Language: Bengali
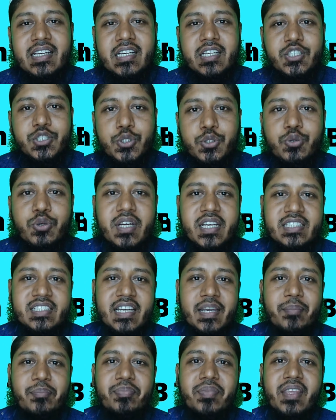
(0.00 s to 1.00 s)
শুরু হয়ে
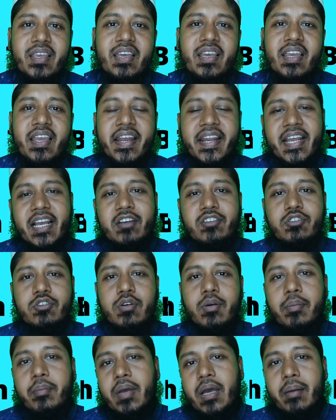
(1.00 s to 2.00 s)
যায় এটা কিন্তু
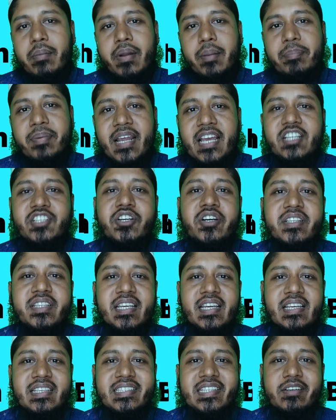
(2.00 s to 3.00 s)
আমরা প্রায়শই
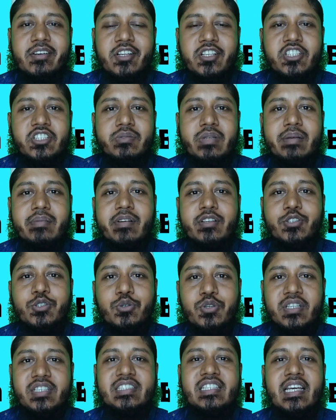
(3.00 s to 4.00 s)
দেখি যে অনেক সময় বা
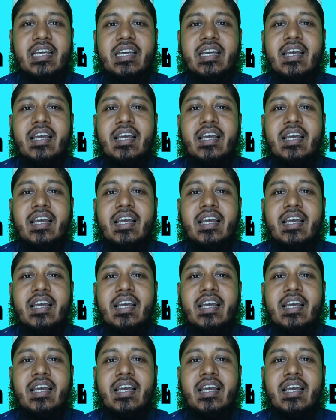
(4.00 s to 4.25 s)
শুনি যে